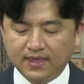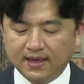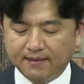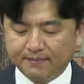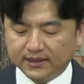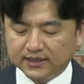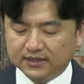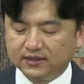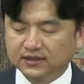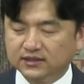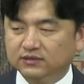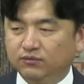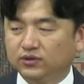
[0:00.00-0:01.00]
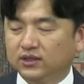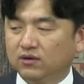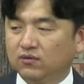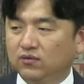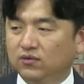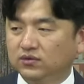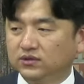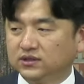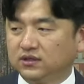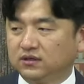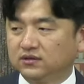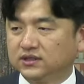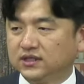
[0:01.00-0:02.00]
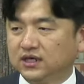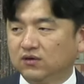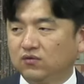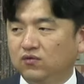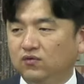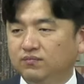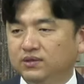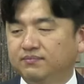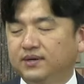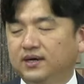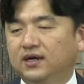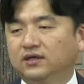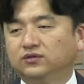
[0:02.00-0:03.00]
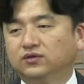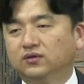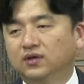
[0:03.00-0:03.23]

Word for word: 받아들이지 못하고 정죄하고 비판하죠.